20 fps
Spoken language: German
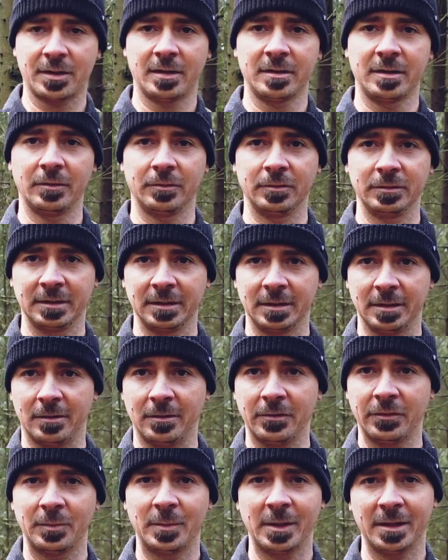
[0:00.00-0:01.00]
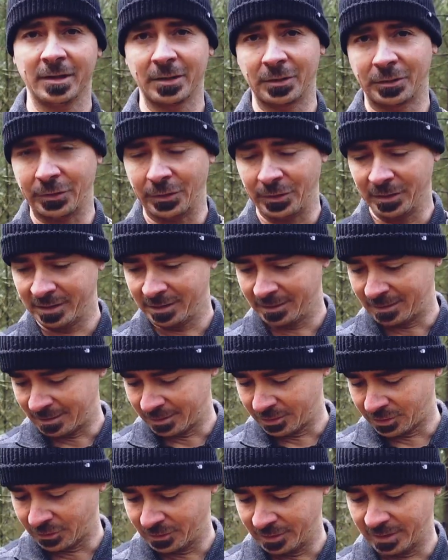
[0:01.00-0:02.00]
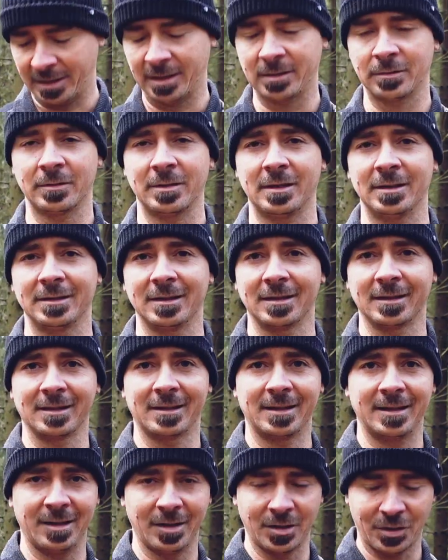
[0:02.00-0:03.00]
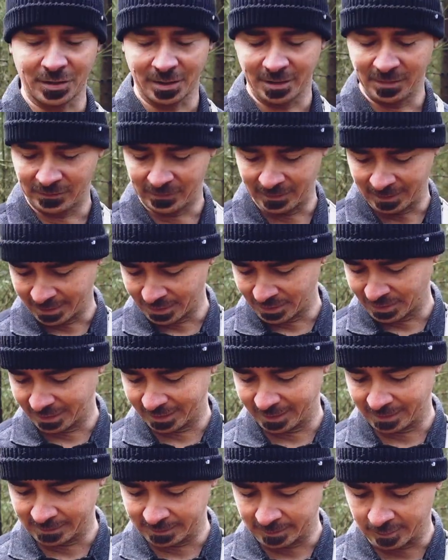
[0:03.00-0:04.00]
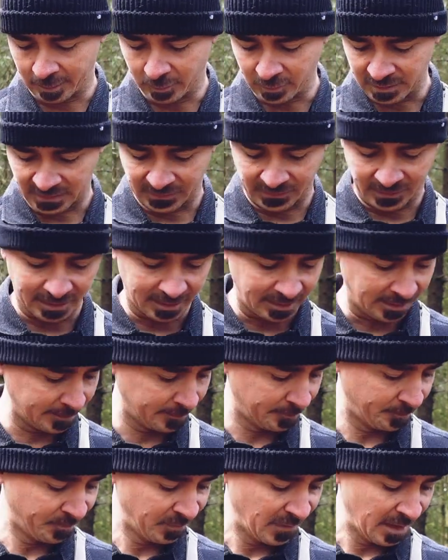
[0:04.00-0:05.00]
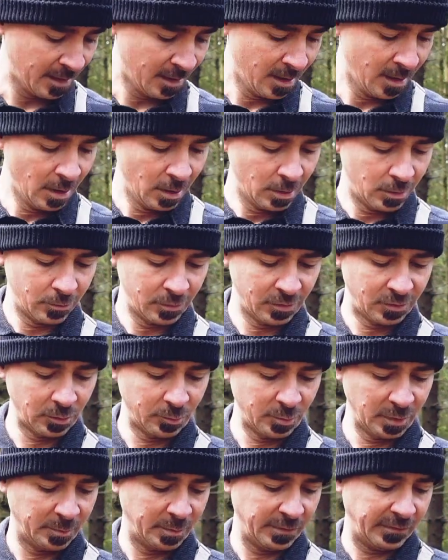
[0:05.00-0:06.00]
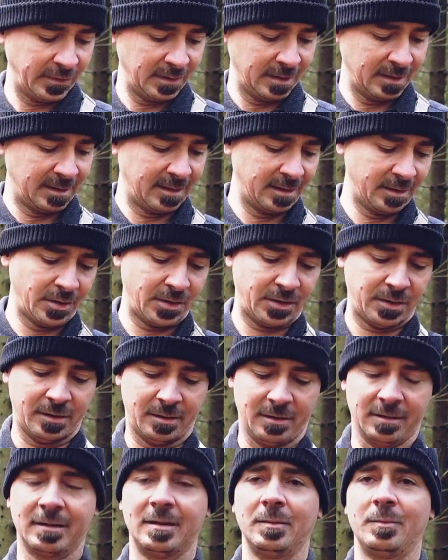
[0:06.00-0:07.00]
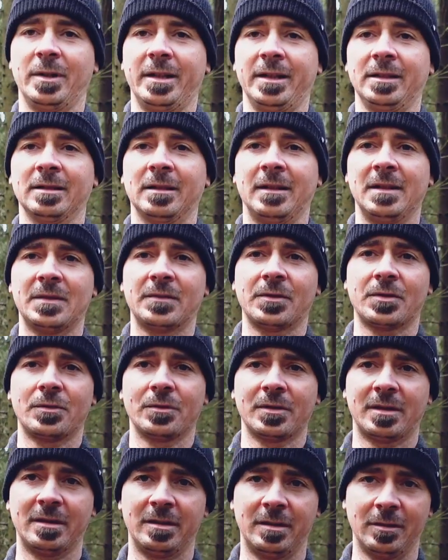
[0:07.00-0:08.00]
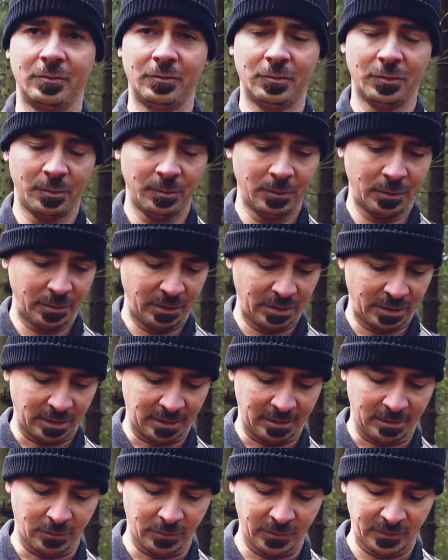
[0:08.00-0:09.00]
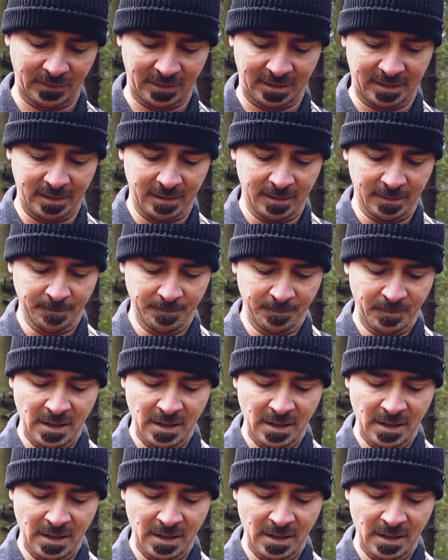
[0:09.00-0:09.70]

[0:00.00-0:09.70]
dann hier unten aufmache, könnte dann schon der ein oder andere Gegenstand vielleicht direkt rausfallen. Und somit befindet sich ja die beiden Reißverschlüsse hier oben und ich kann aufziehen